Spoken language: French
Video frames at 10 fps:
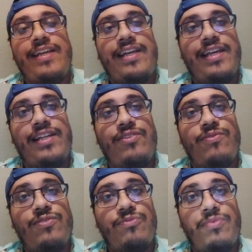et
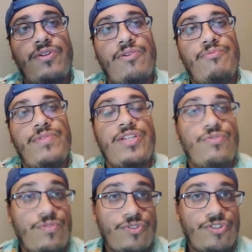donc pendant 8
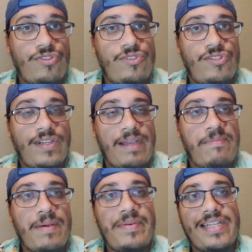jours je ne serai pas
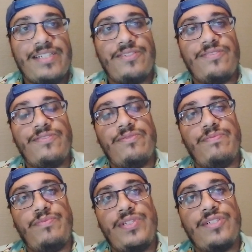présent
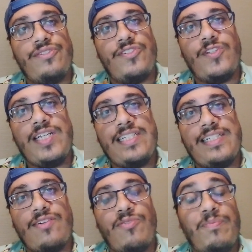puisque je les
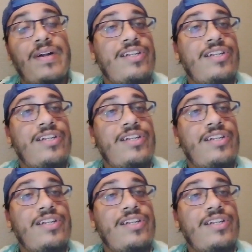accompagne.